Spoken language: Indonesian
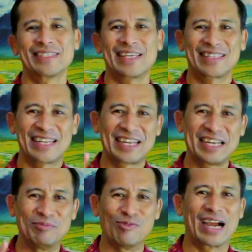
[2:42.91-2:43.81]
setannya
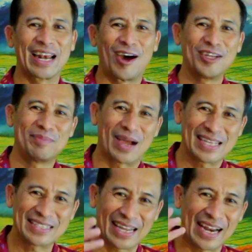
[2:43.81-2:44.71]
dibuang ke laut
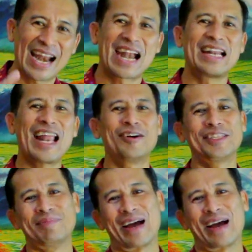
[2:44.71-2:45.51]
maka sekarang ada di laut